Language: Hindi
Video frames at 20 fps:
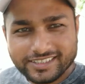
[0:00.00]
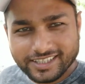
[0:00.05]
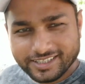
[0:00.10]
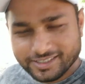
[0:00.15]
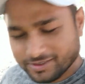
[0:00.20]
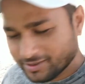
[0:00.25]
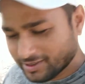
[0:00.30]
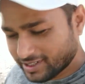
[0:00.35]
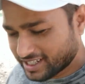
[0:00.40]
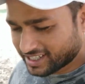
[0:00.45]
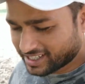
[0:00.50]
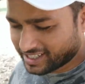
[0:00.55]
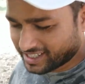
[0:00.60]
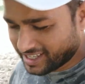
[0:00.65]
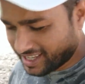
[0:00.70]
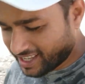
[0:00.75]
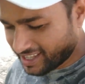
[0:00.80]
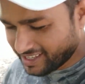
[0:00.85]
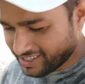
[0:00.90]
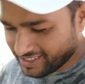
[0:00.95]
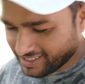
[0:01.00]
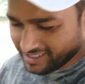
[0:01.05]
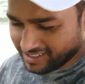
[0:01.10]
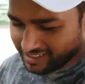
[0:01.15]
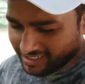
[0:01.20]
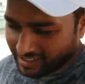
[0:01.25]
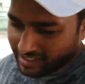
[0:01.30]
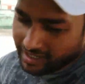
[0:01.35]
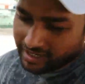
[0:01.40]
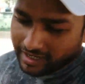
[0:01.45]
सरसों लग गया है
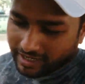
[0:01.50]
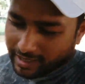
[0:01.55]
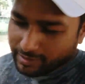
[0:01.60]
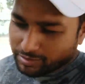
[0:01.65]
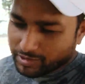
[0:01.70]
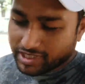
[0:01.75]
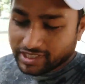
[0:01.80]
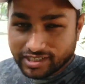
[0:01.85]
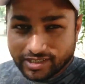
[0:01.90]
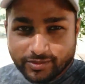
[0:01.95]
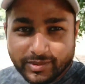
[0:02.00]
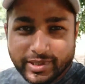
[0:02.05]
अब तीन